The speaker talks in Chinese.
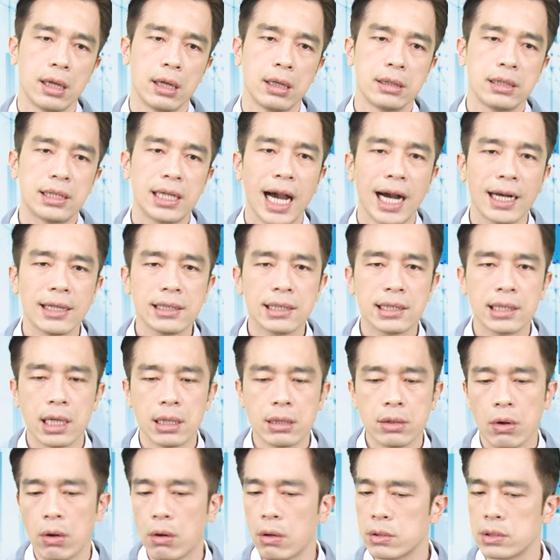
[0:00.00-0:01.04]
强
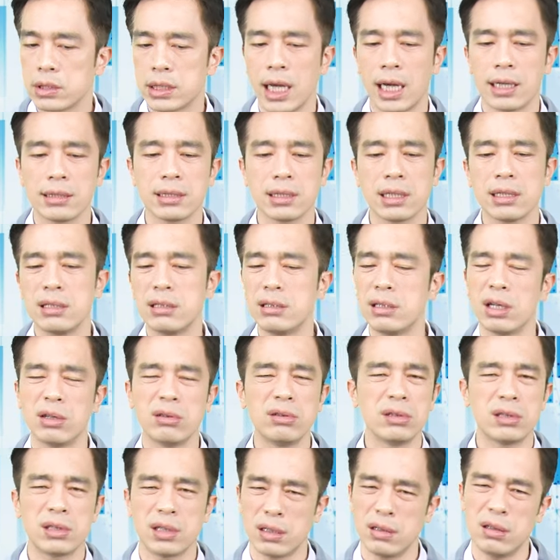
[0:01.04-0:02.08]
生哦，强生
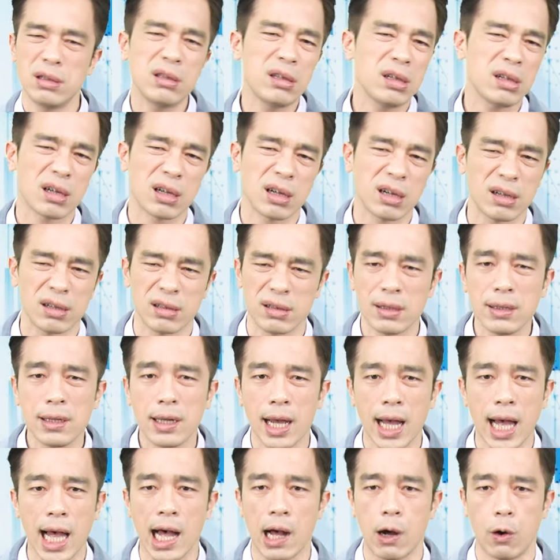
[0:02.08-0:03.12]
人真的很
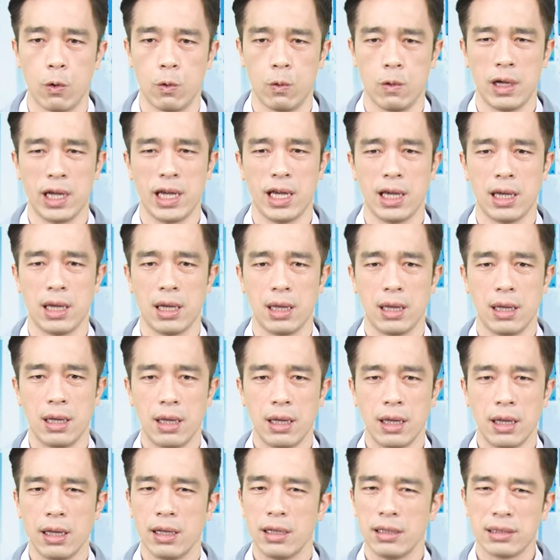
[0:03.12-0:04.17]
好欸，
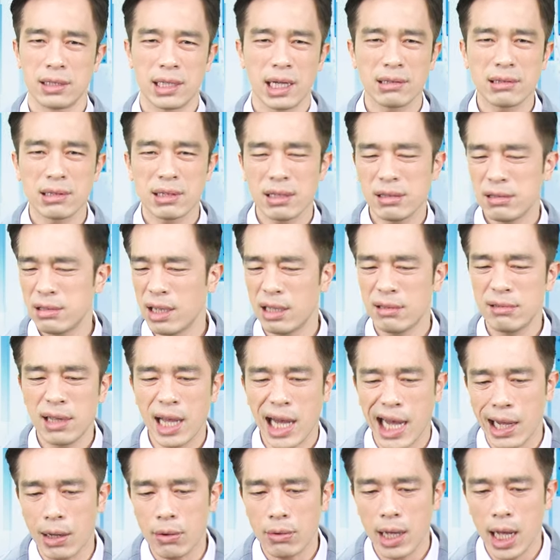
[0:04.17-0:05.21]
强生人
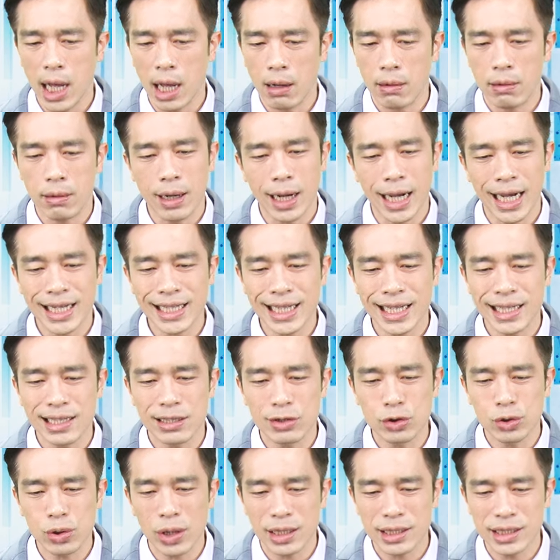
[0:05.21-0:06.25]
好好，还给你
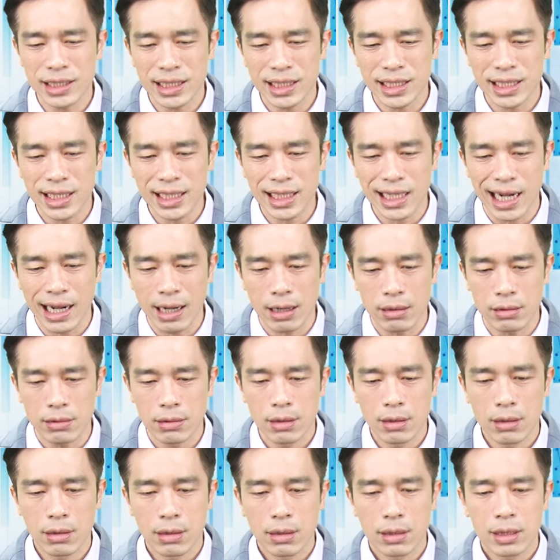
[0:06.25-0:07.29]
创新高，
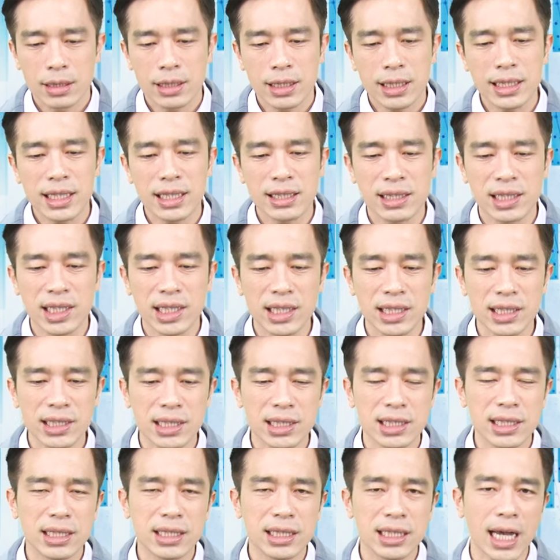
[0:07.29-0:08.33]
跟你提
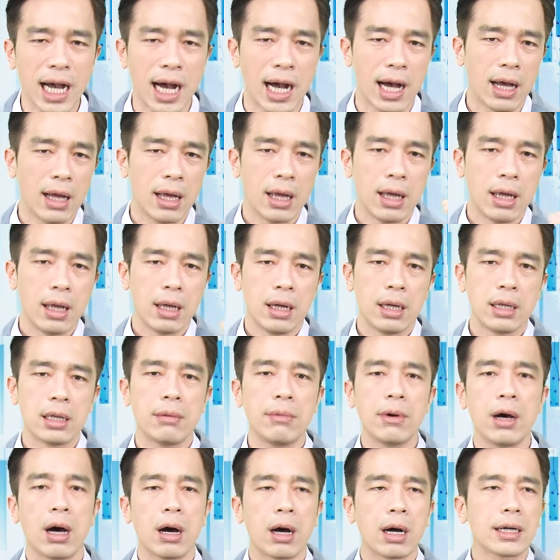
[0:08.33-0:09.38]
示一下，有
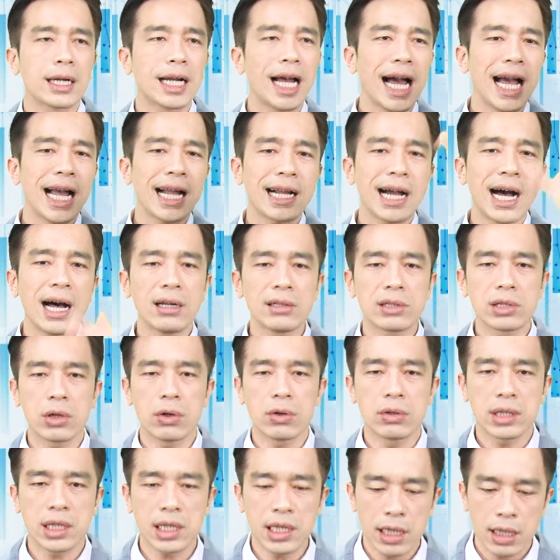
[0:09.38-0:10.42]
没有？开高
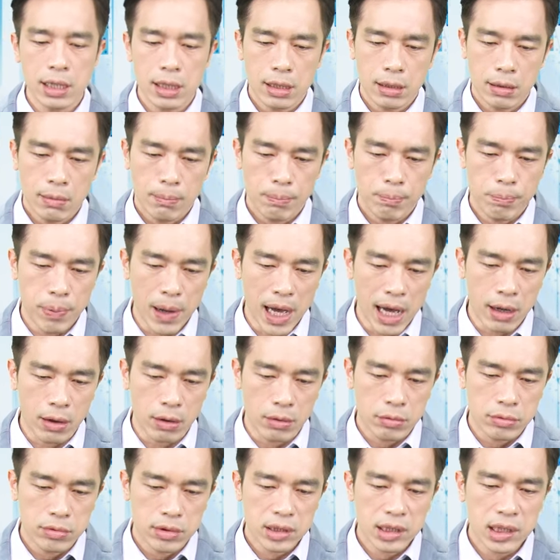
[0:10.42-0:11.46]
走低
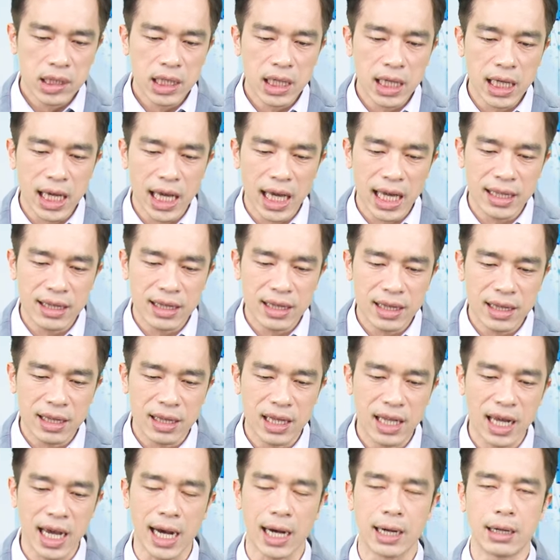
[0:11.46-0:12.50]
爆天
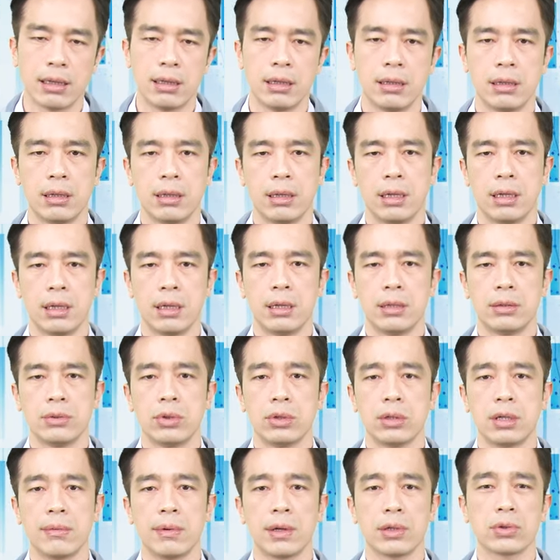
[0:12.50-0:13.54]
量，
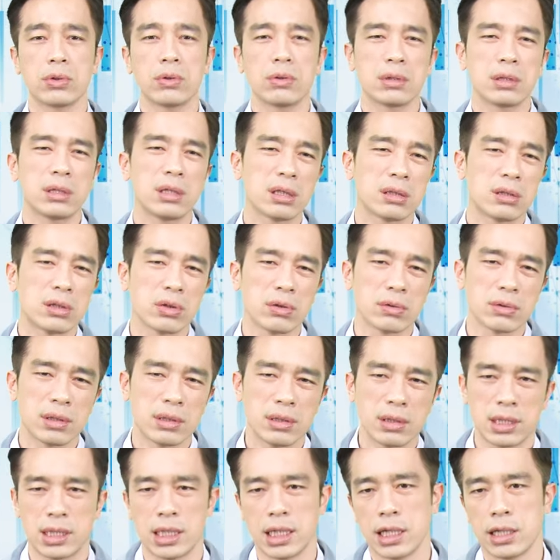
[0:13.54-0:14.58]
就代表说这走
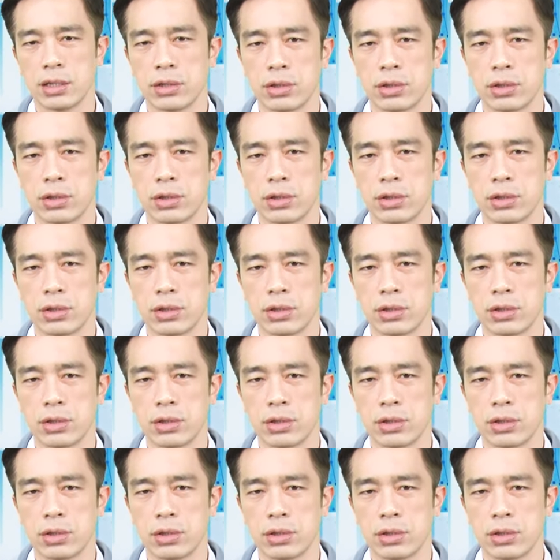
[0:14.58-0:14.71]
势结